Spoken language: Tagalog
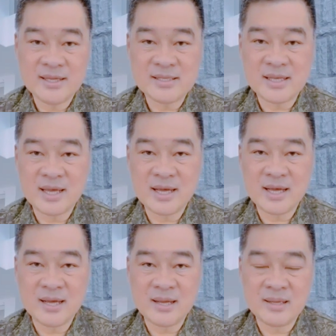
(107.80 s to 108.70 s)
sa,
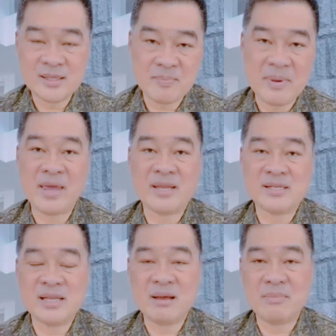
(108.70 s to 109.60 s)
sa
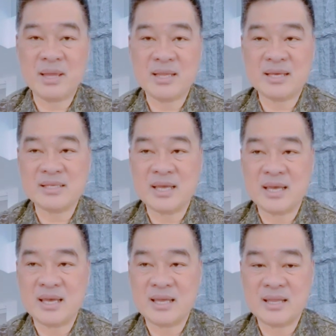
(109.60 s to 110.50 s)
parents namin
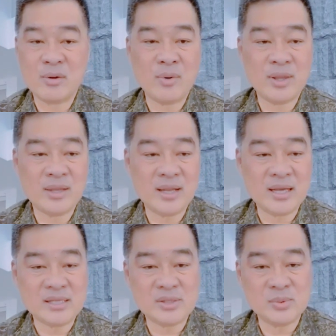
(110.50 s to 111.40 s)
kasi they wanted
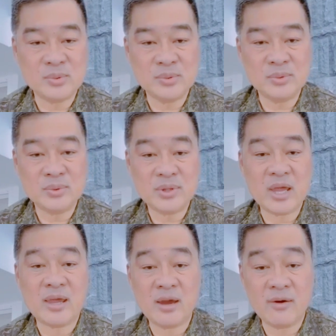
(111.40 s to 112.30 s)
us to
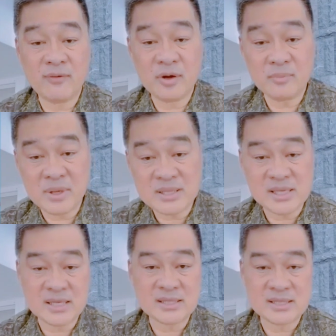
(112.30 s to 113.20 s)
take care of their
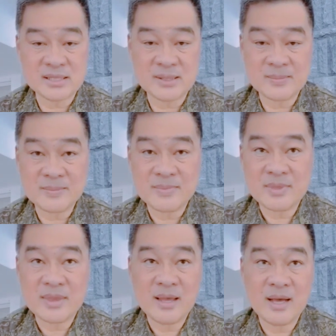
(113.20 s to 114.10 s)
business.
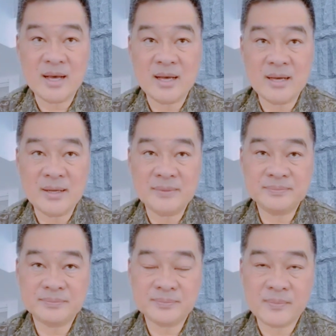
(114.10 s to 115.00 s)
Uh,
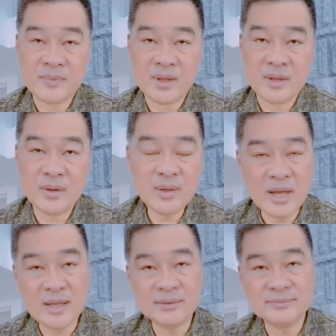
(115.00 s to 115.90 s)
yun
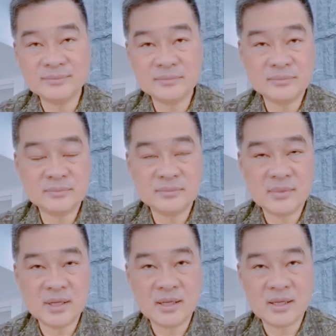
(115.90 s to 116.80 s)
nga,
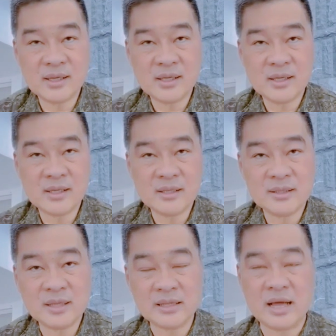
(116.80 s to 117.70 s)
uh,
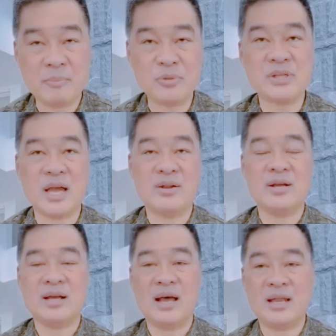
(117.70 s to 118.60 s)
tatapos tayo
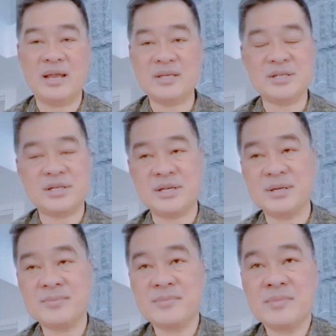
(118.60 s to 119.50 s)
ng college
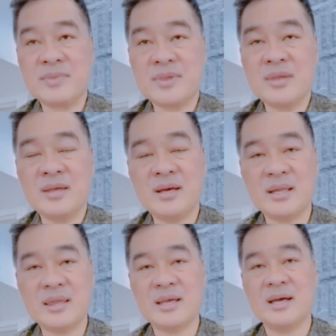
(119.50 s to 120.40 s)

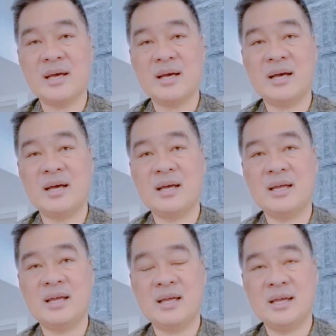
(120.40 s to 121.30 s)
at uh,
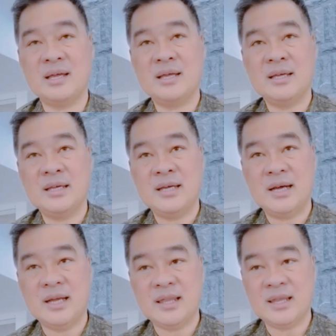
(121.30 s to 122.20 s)
at